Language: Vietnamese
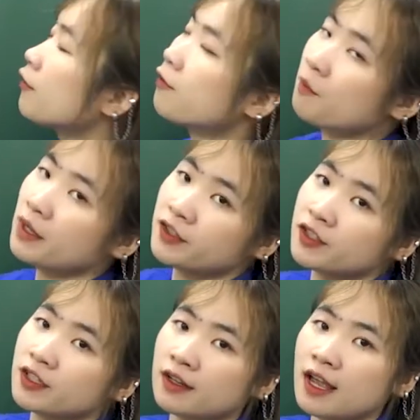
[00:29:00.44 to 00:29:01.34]

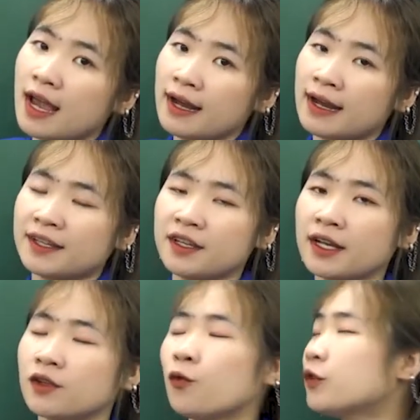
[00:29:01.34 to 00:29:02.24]
information là những
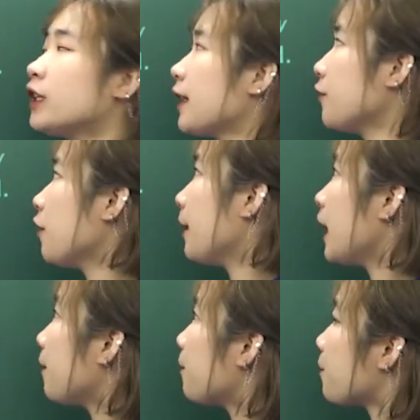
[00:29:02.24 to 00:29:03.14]
cái thông tin đã được
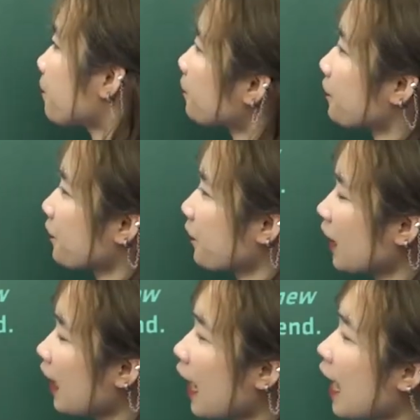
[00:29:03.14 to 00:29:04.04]
biết
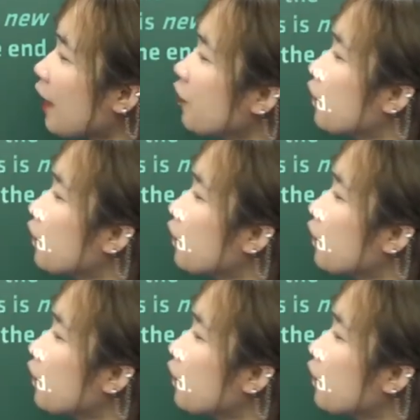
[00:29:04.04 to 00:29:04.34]
and